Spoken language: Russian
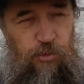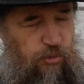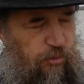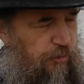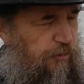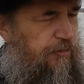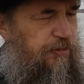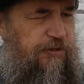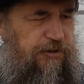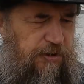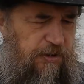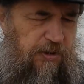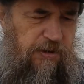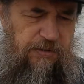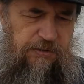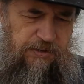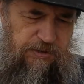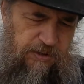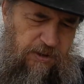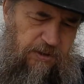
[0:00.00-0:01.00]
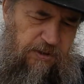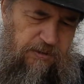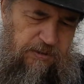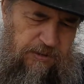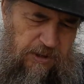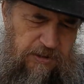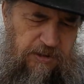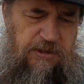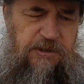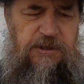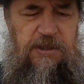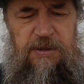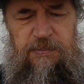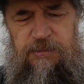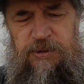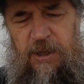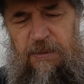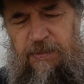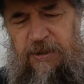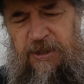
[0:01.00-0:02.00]
о, где, за,
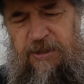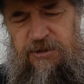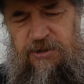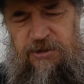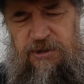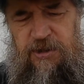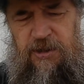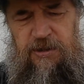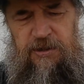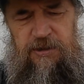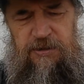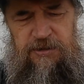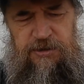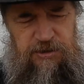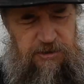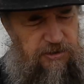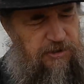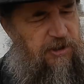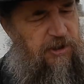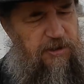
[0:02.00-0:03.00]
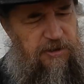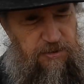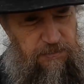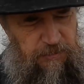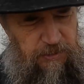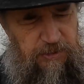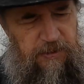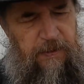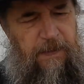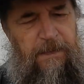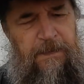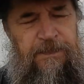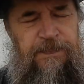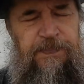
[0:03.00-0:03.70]
зачем там лечение, сейчас мы